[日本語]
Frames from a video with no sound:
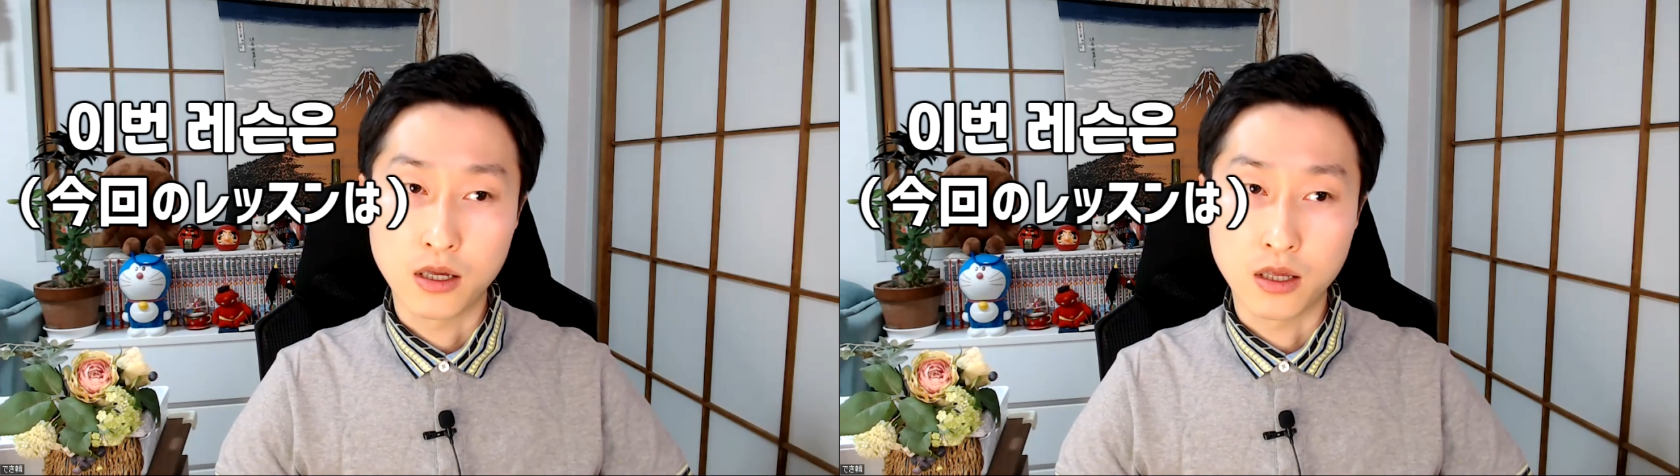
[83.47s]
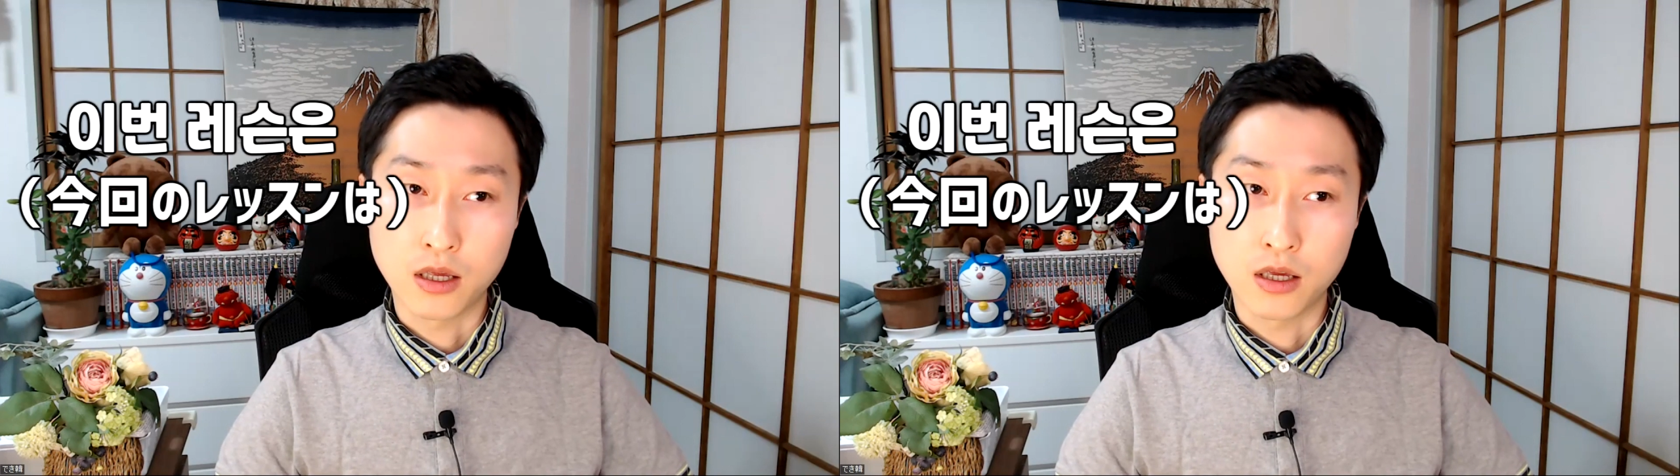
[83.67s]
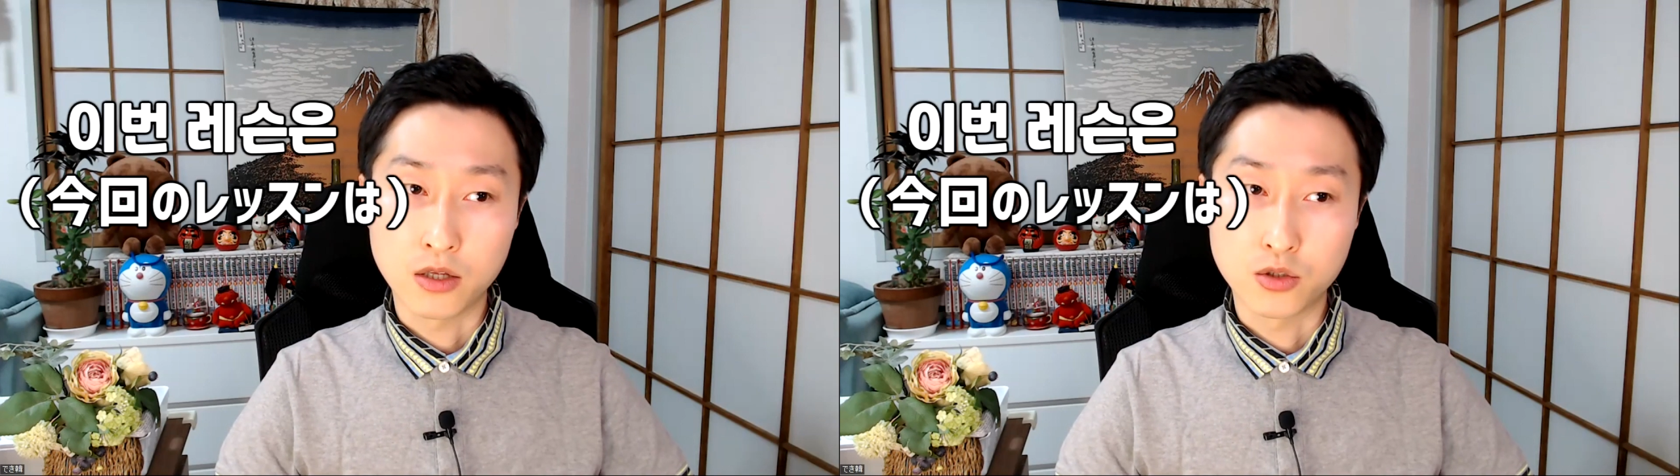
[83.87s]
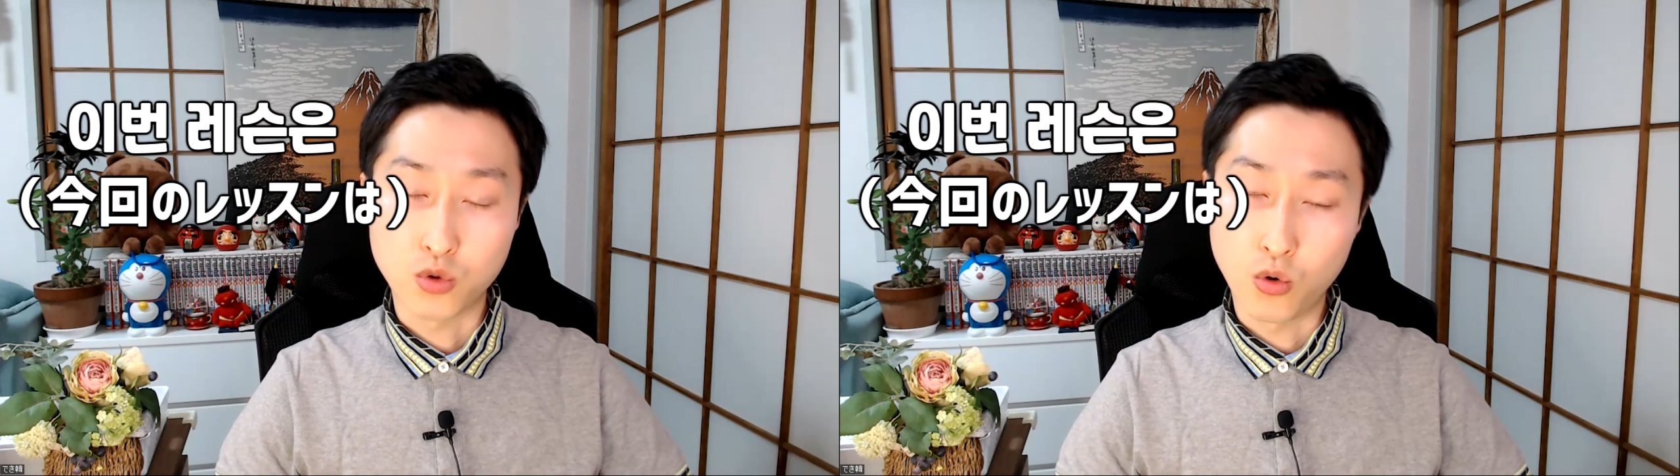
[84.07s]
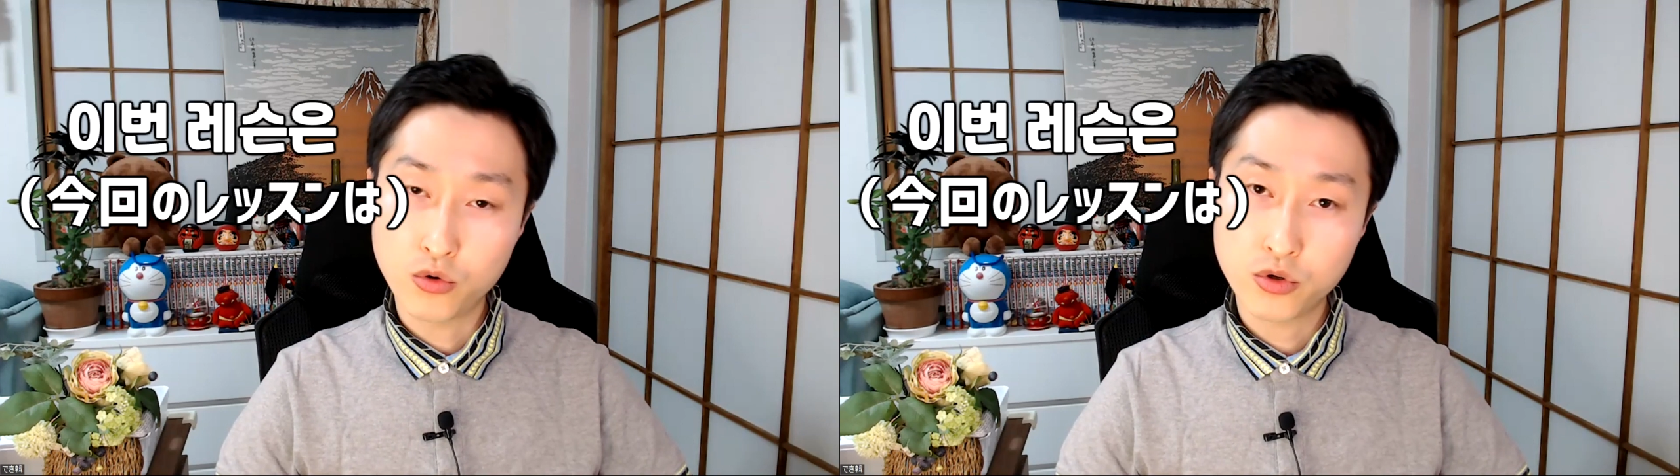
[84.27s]
えー、
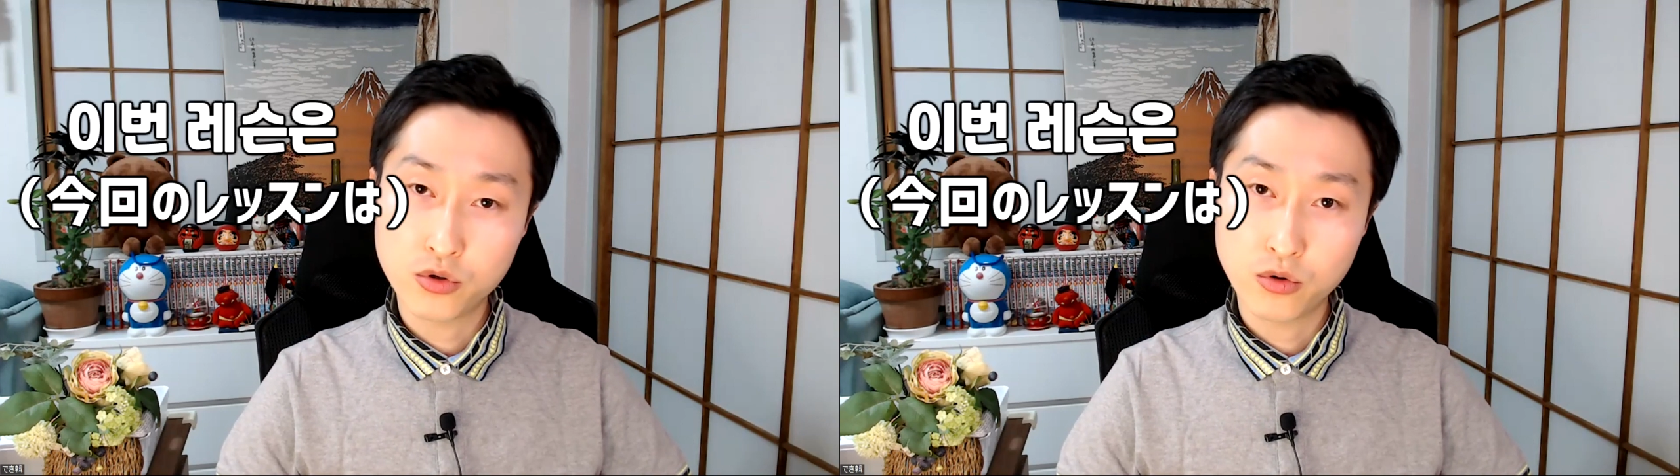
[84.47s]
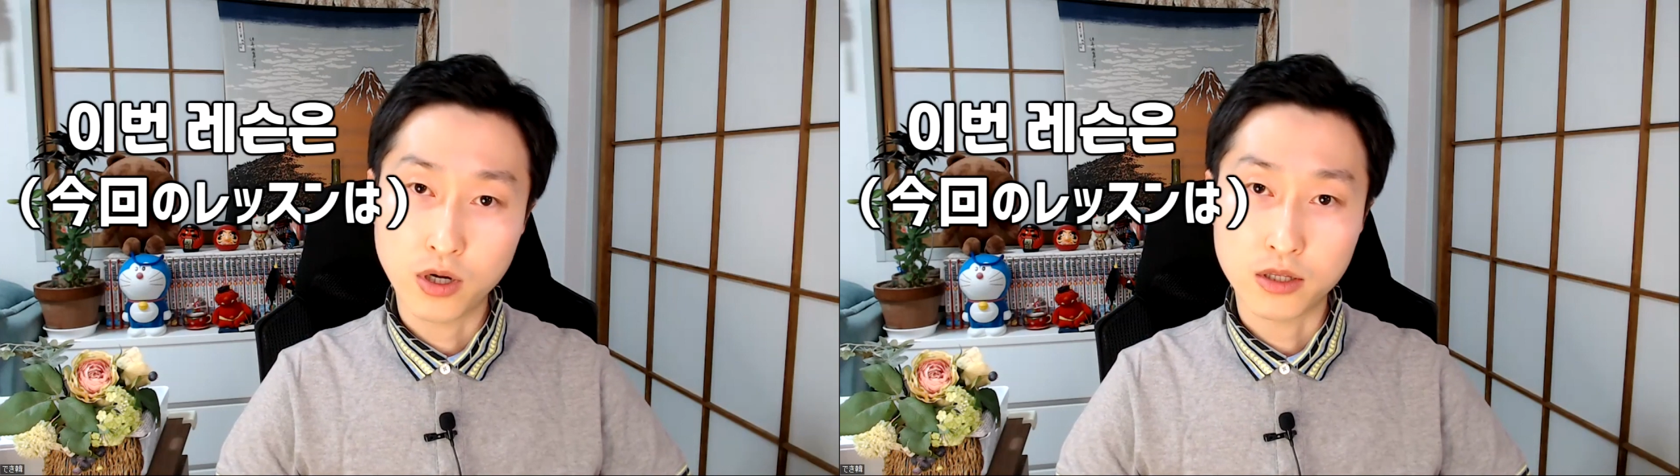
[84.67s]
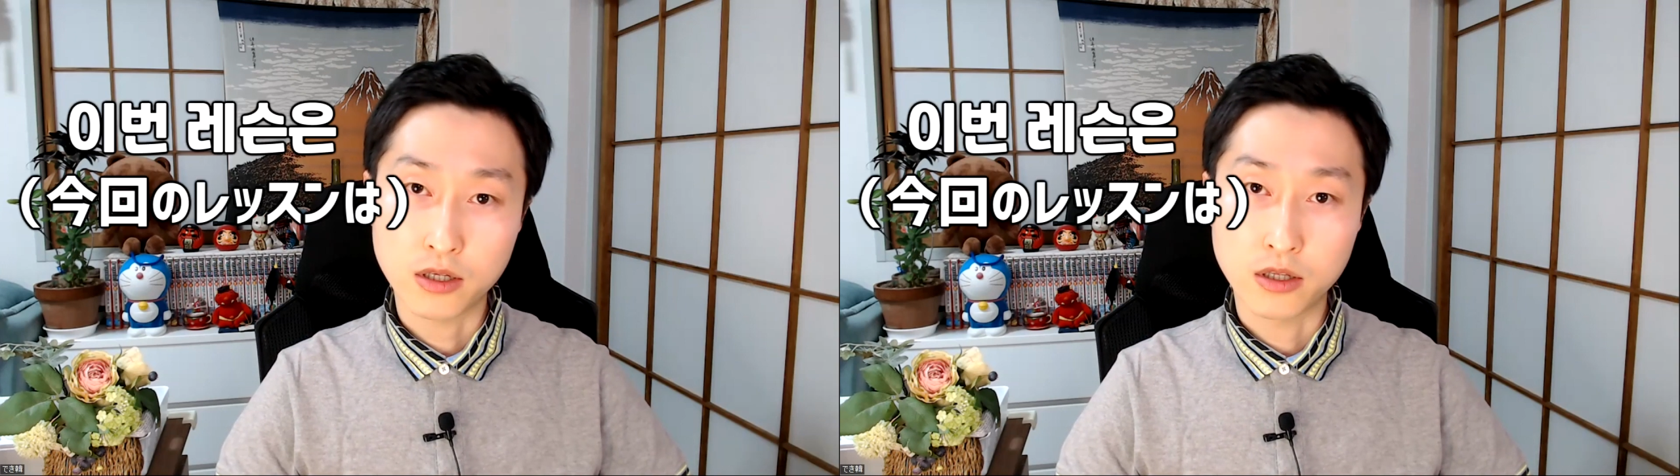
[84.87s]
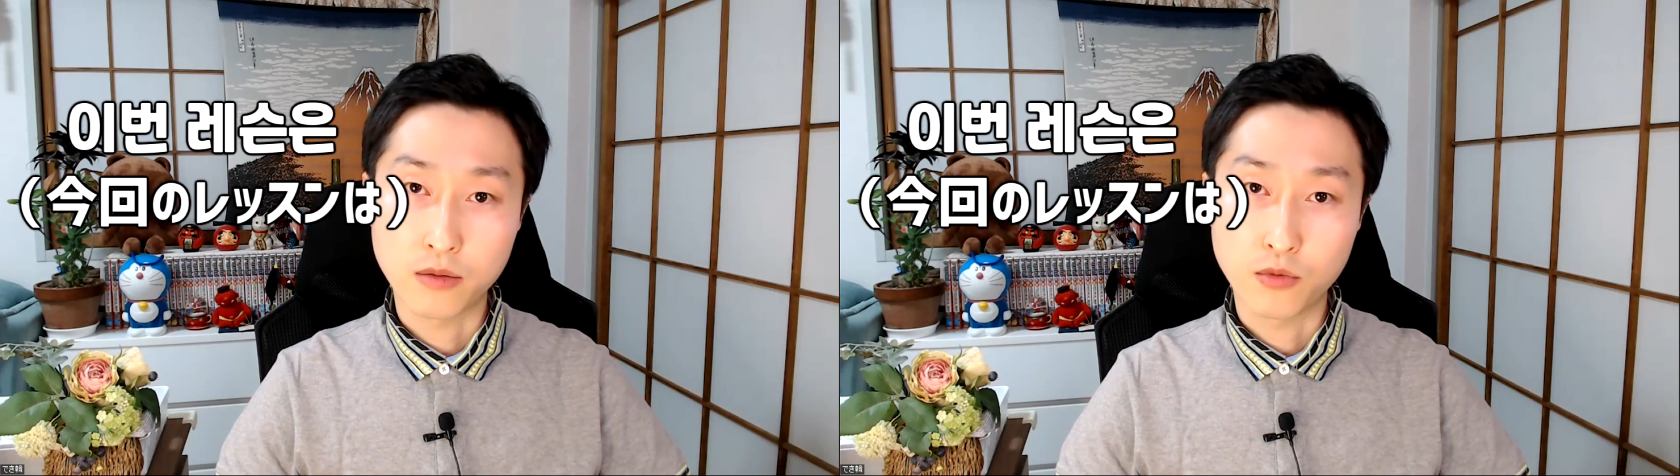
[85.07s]
上級の方で